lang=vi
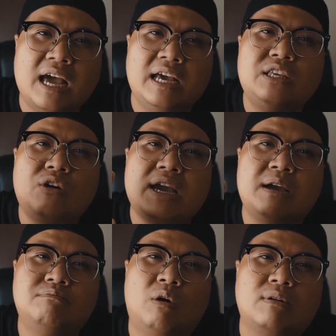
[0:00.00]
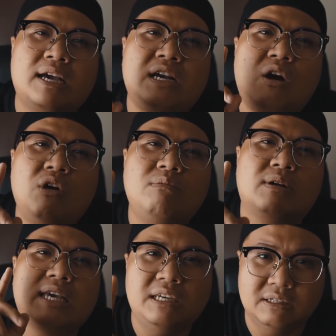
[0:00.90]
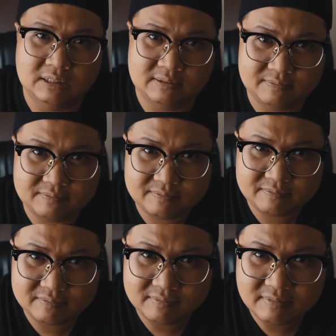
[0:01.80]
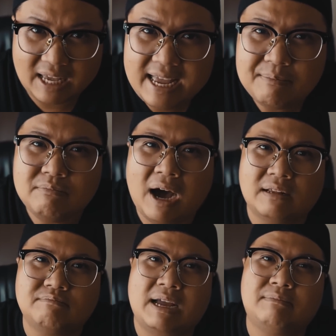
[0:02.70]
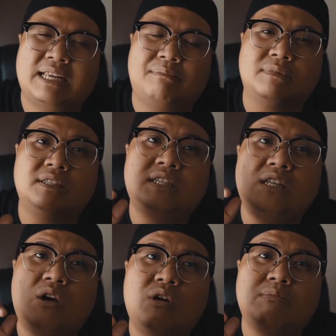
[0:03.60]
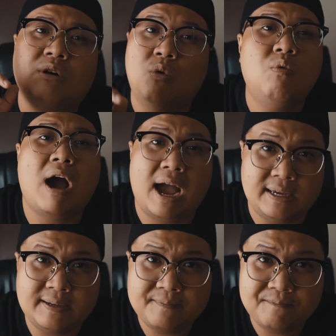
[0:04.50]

thể cho em một cái gối một cái giường để em mệt mà em nằm trên xích lô em ngủ hoài